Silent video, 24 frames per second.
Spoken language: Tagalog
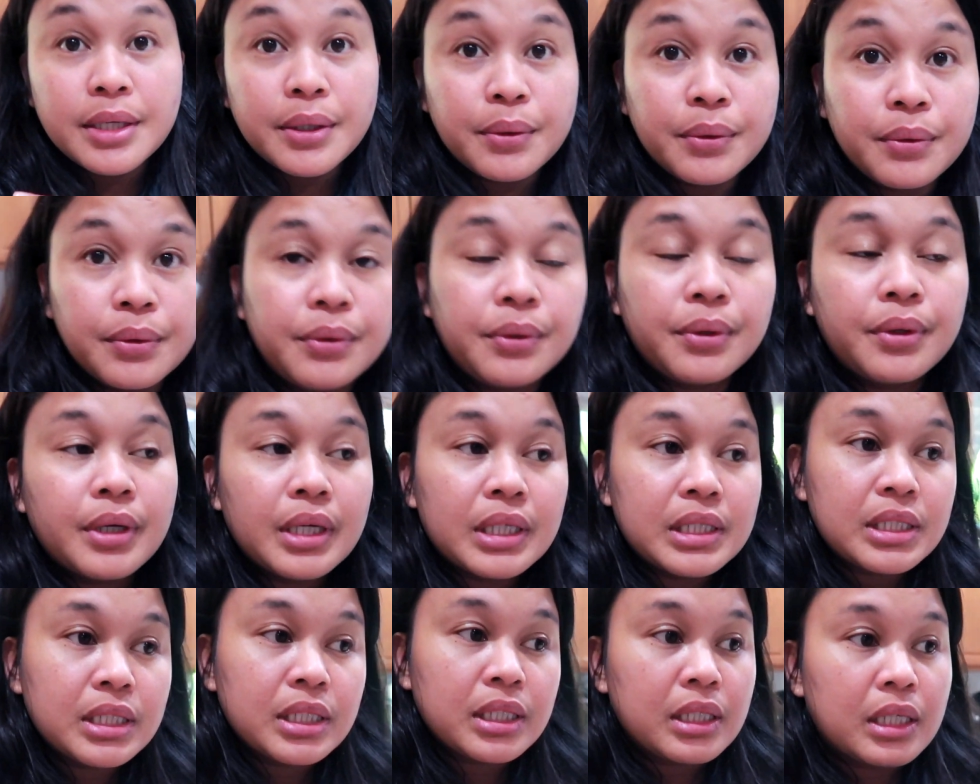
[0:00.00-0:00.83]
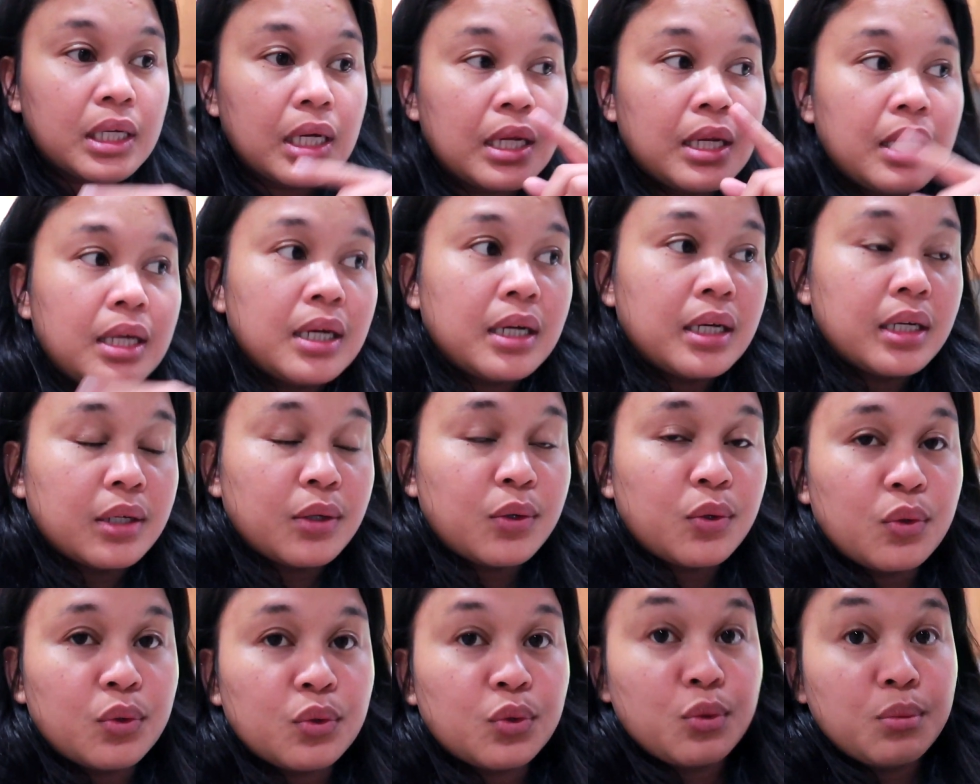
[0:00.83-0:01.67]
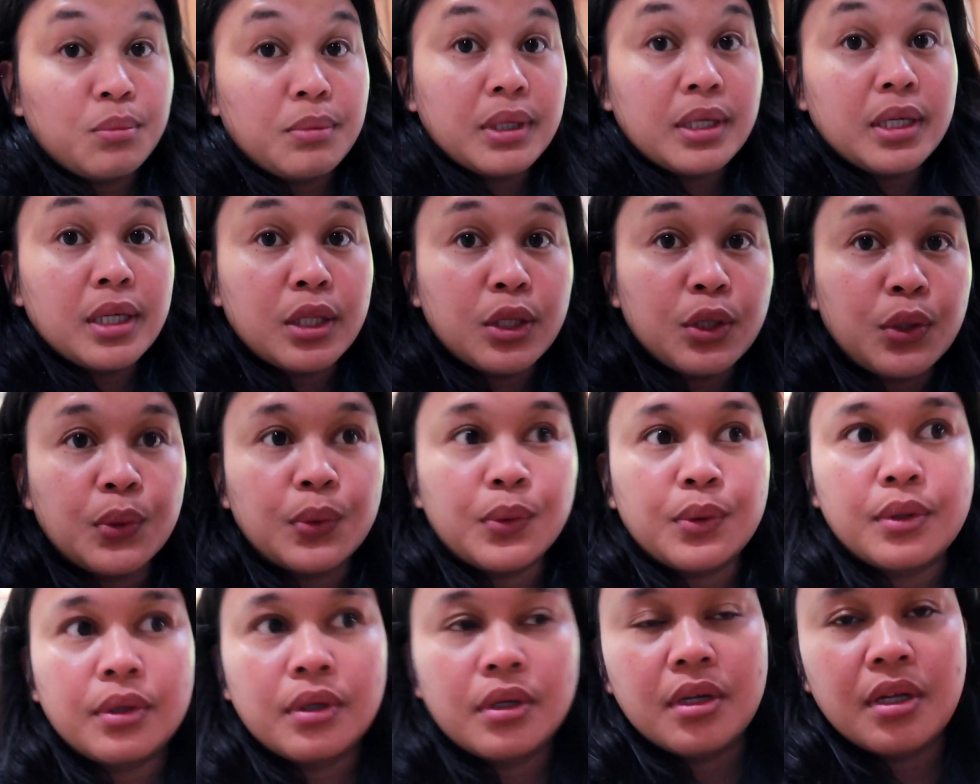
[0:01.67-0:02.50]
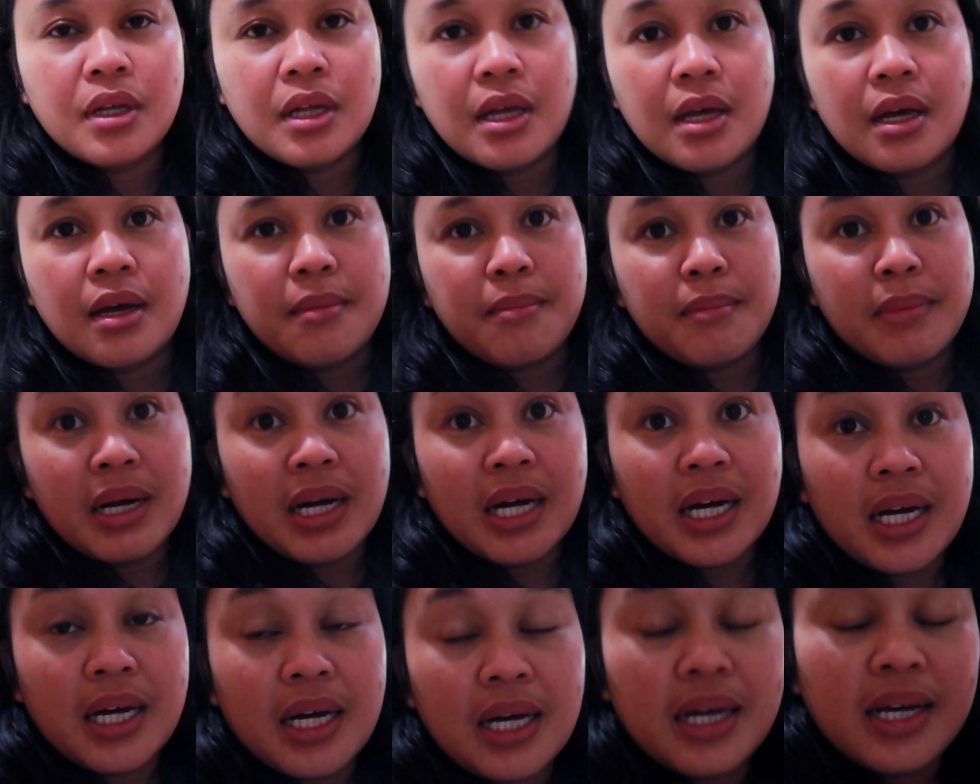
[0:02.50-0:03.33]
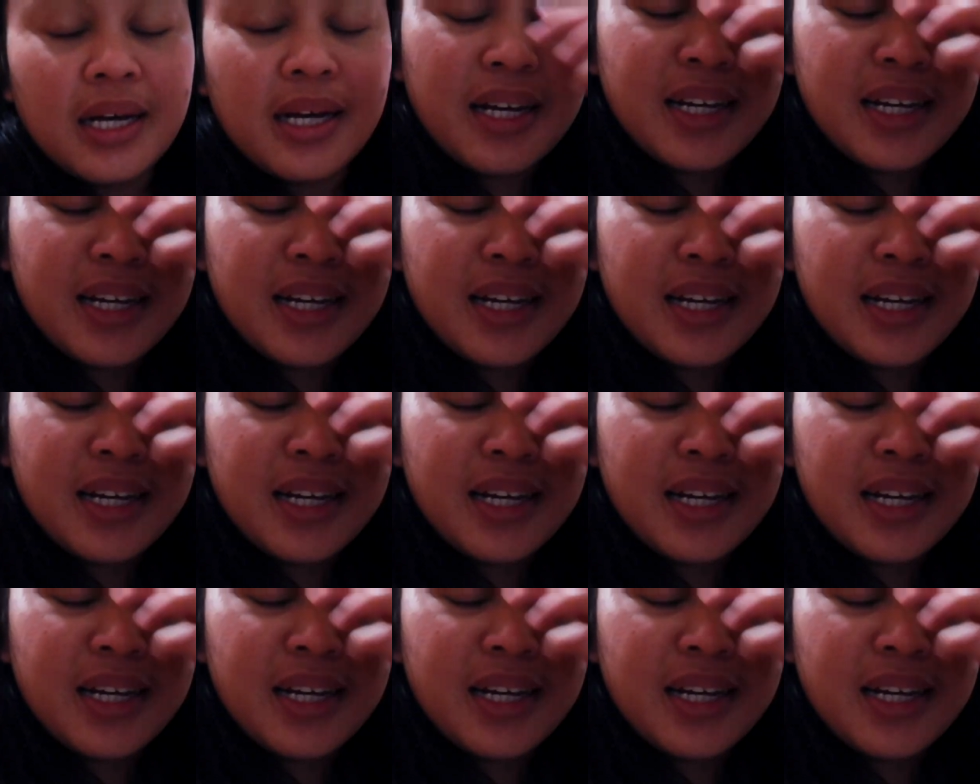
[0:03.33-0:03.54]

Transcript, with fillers: ako kasi kailangan kong tubigan yung mga